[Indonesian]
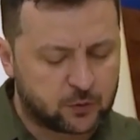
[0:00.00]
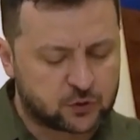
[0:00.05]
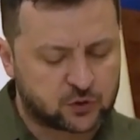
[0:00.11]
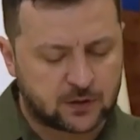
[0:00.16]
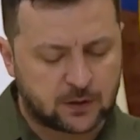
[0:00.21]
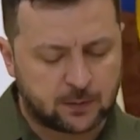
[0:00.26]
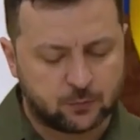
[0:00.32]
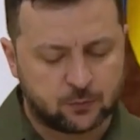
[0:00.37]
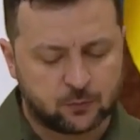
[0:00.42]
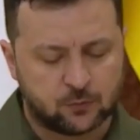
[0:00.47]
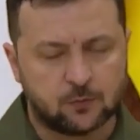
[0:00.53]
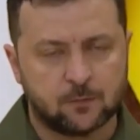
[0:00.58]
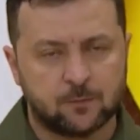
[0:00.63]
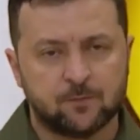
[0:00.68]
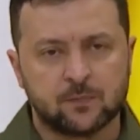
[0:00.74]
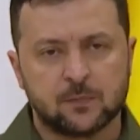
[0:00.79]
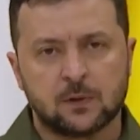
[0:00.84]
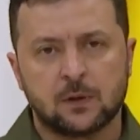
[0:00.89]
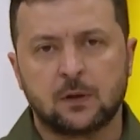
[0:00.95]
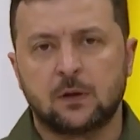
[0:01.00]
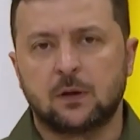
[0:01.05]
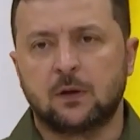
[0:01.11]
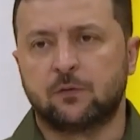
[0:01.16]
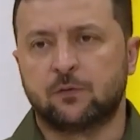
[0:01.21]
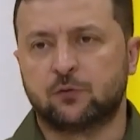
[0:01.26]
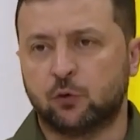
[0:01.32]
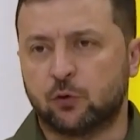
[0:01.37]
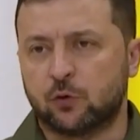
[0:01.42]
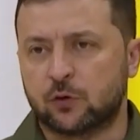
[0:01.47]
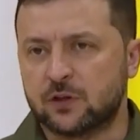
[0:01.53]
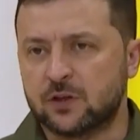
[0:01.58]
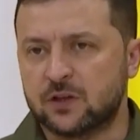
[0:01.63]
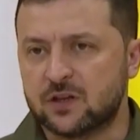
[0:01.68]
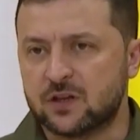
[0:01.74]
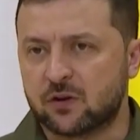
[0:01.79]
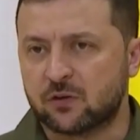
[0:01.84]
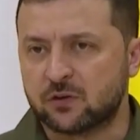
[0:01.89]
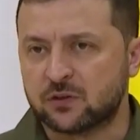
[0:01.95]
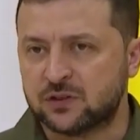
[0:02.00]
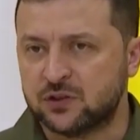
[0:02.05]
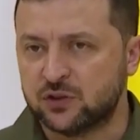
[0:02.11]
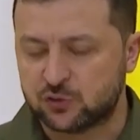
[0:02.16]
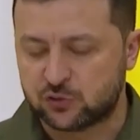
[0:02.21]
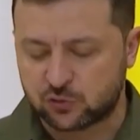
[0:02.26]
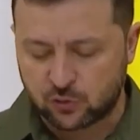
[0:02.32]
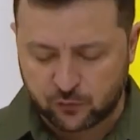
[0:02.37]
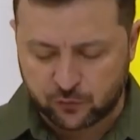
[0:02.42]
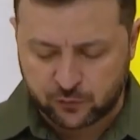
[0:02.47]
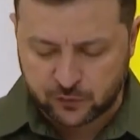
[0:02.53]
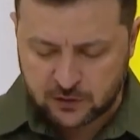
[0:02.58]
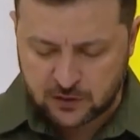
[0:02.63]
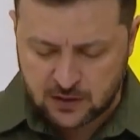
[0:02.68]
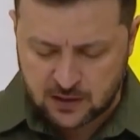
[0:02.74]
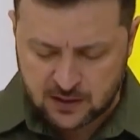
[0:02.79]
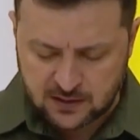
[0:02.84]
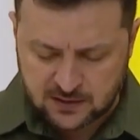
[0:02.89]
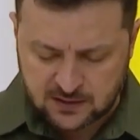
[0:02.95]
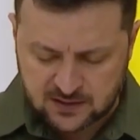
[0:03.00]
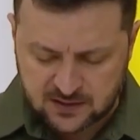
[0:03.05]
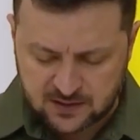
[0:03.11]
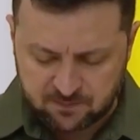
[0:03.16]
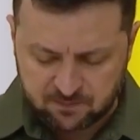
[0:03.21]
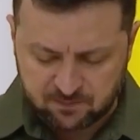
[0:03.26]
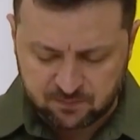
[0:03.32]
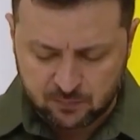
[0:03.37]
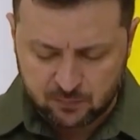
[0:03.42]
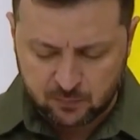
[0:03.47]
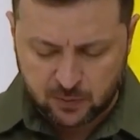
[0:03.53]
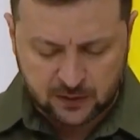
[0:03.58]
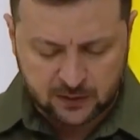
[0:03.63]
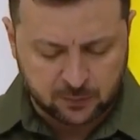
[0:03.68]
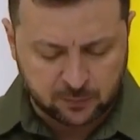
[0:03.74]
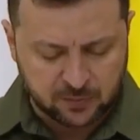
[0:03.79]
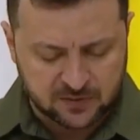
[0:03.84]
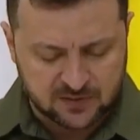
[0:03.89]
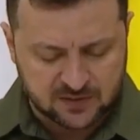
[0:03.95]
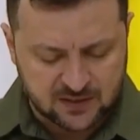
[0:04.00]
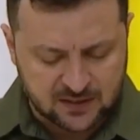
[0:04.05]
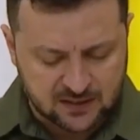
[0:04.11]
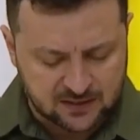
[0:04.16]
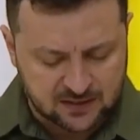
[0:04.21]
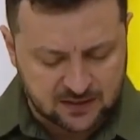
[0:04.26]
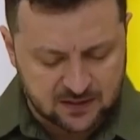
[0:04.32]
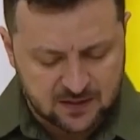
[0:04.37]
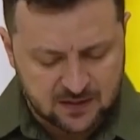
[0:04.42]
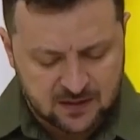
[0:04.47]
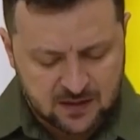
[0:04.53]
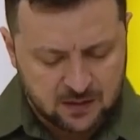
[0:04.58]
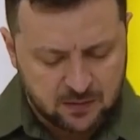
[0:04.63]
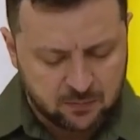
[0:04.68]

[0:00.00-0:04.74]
pemimpin Asia yang sejak awal dari invasi